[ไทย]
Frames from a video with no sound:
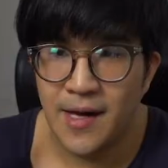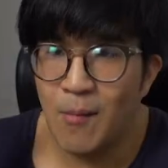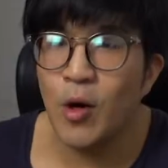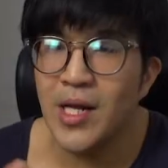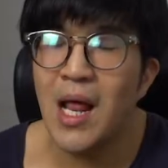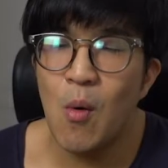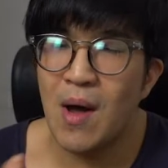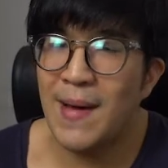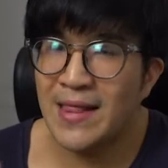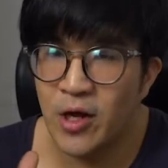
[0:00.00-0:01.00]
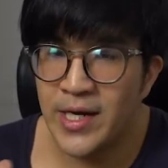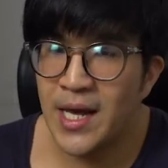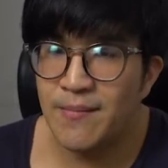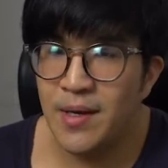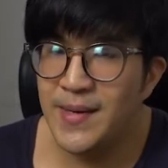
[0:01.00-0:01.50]
ทั้งหมดที่เราวางมาตอนนี้
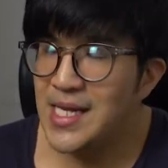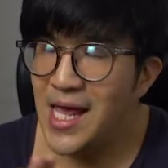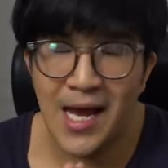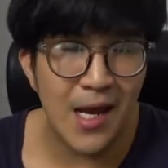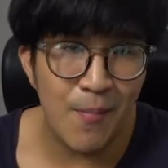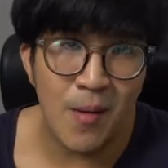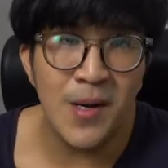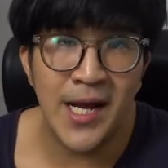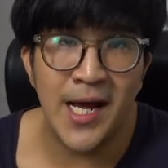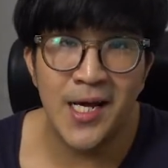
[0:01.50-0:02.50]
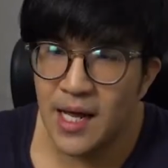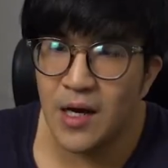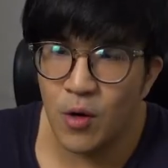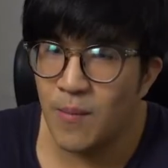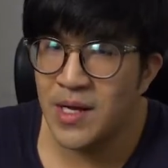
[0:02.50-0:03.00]
ไม่มี react K-pop เลยนะถ้า
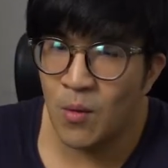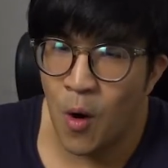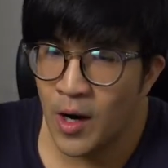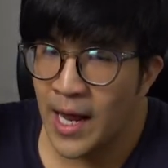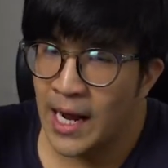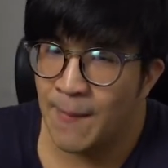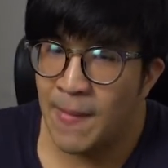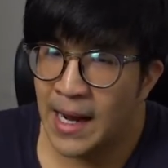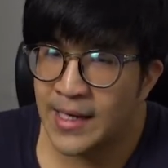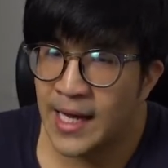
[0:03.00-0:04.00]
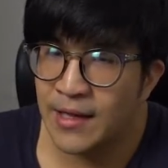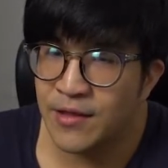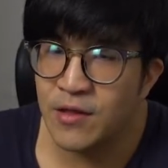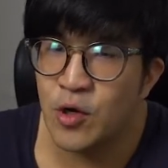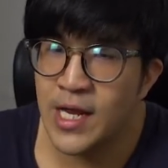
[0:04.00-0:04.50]
เกิดว่ามีวงไหนคัมแบ็กเนี่ย
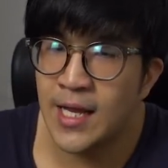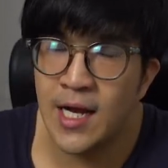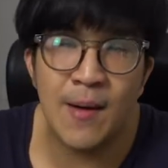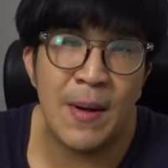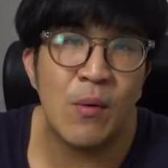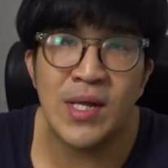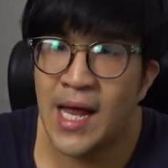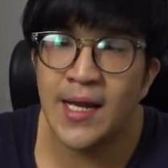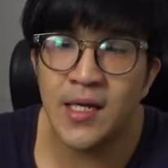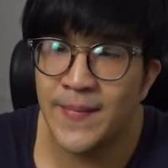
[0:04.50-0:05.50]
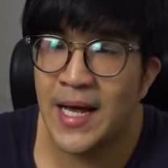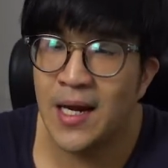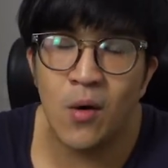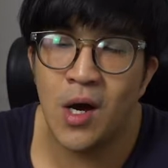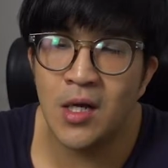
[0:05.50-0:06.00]
ซึ่งส่วนใหญ่จะคัมแบ็กวันจันทร์
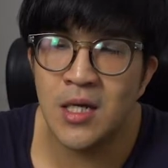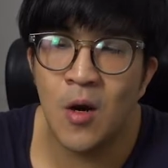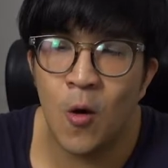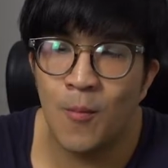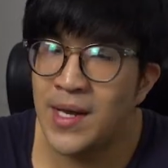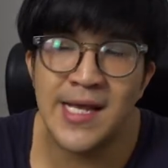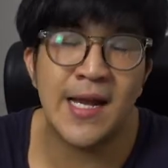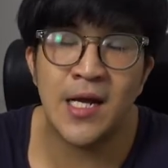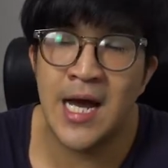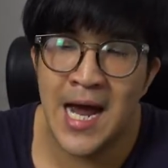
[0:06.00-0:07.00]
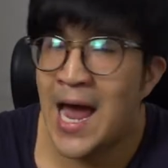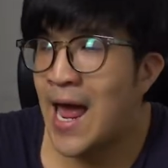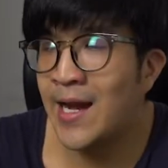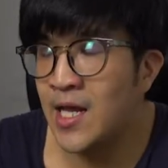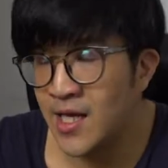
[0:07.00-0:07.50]
ใช่ปะเราก็จะลงไม่จันทร์ก็อัง
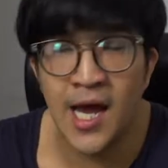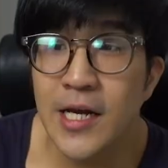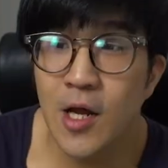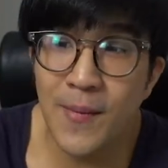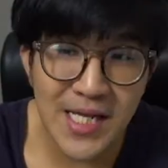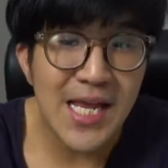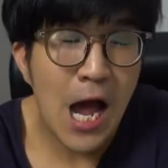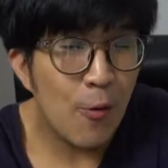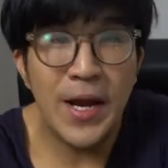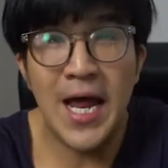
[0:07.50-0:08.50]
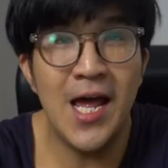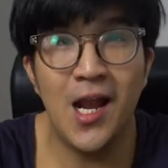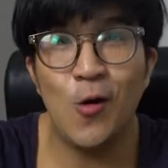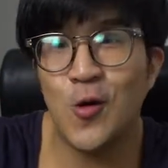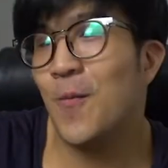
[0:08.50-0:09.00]
คารอะไรเงี้ยเดี๋ยวมันจะยาวไปนะ
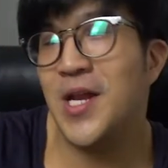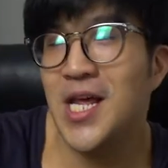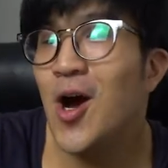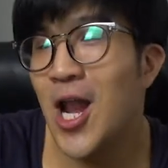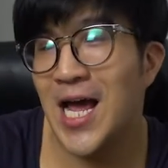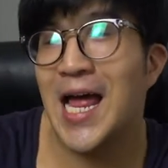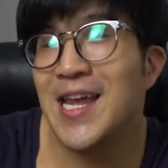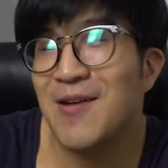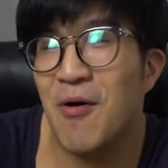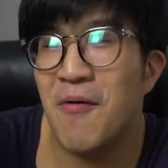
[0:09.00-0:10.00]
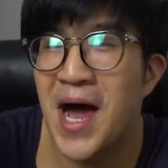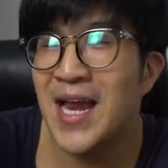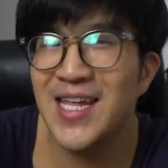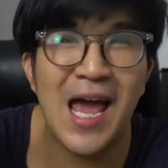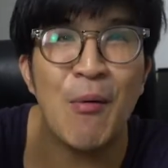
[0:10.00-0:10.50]
เราจบที่นี่ก่อนแล้วกันเพราะว่า
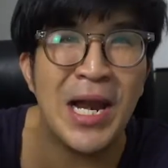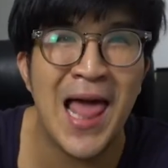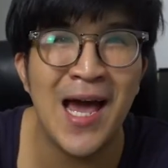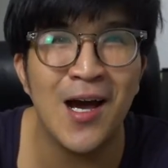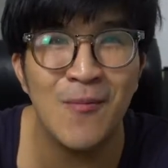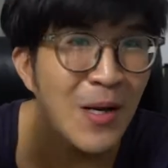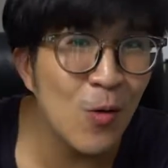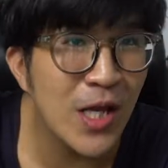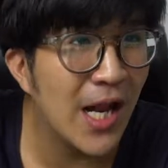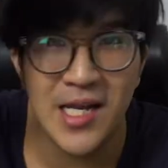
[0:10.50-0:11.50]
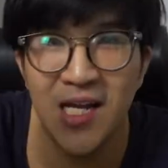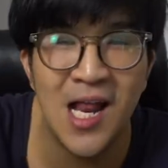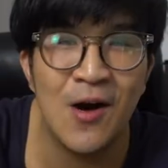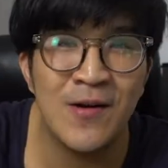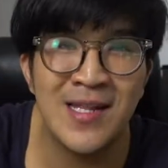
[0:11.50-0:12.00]
นี่แค่วันแรกก็ไม่รู้
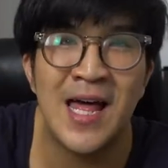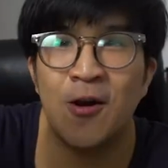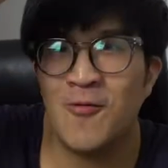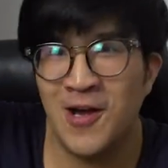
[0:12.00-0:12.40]
กี่นาทีแล้วที่ตัดออก